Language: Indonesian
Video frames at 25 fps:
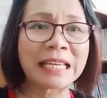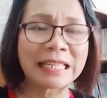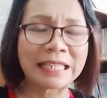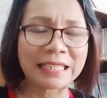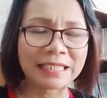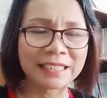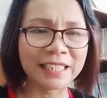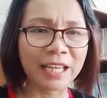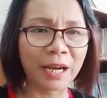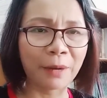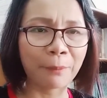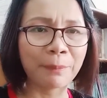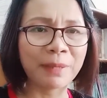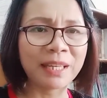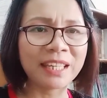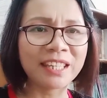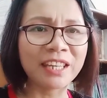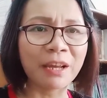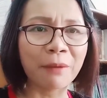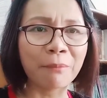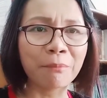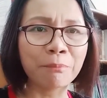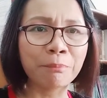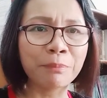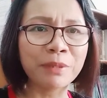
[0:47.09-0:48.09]
yang
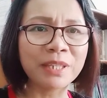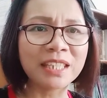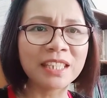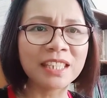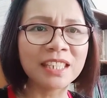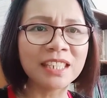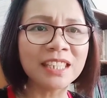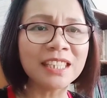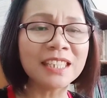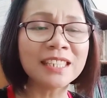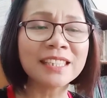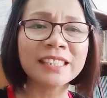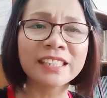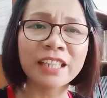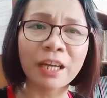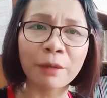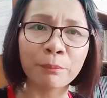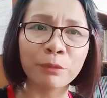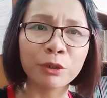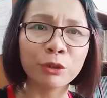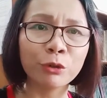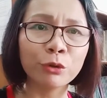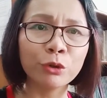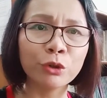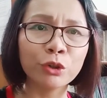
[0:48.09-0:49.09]
mendampingi, yang
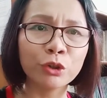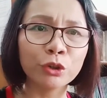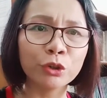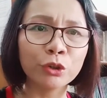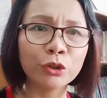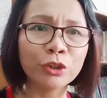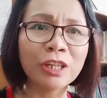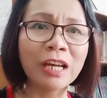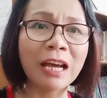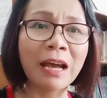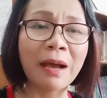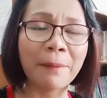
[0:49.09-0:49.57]
menuntun,